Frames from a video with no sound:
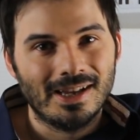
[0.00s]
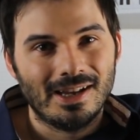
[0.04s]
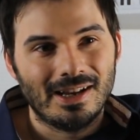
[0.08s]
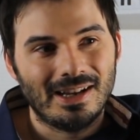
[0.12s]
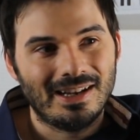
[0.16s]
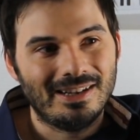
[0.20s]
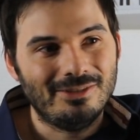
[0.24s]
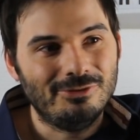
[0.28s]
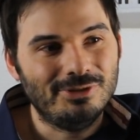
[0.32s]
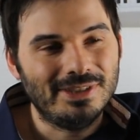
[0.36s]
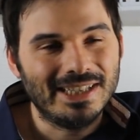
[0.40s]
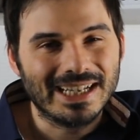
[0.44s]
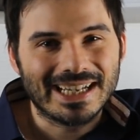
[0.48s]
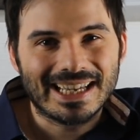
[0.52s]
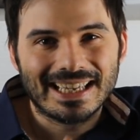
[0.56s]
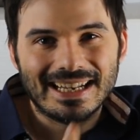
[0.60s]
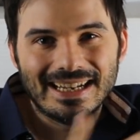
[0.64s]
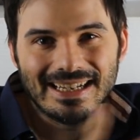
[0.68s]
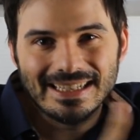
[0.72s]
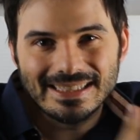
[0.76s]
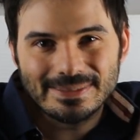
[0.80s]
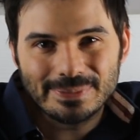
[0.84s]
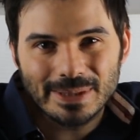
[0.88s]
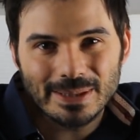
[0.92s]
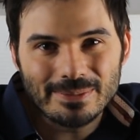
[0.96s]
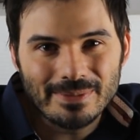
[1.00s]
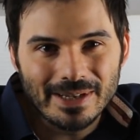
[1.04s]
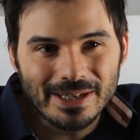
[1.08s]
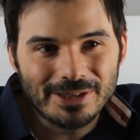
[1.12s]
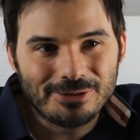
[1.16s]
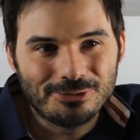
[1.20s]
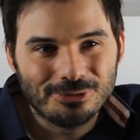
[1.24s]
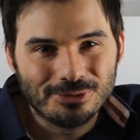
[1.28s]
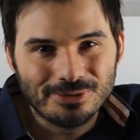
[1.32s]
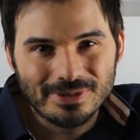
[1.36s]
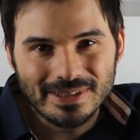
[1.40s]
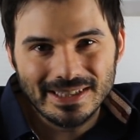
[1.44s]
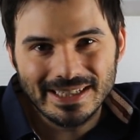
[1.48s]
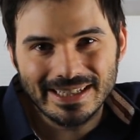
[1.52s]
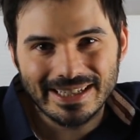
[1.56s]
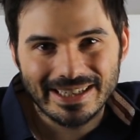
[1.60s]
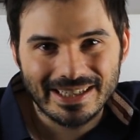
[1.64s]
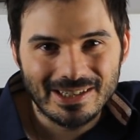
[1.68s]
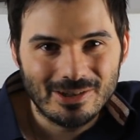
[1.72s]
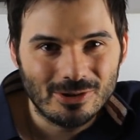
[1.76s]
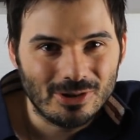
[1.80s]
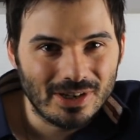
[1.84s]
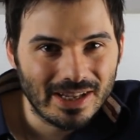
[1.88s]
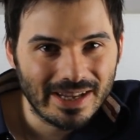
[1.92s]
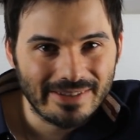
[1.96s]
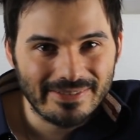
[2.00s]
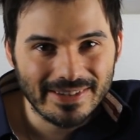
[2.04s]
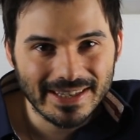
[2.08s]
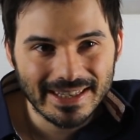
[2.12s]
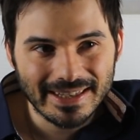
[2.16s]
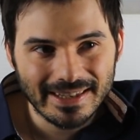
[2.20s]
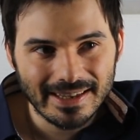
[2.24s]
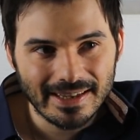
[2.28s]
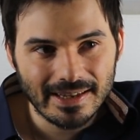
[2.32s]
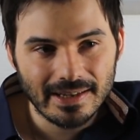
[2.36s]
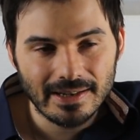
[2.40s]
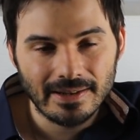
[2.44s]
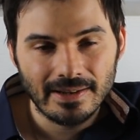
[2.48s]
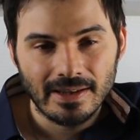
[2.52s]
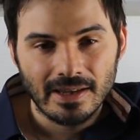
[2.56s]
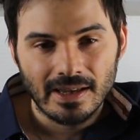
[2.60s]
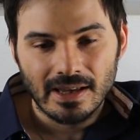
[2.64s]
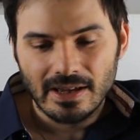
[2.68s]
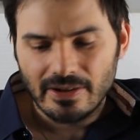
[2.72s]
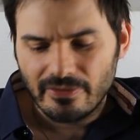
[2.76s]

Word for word: lui dire qu'elle a l'esprit mal tourné, rigoler avec elle.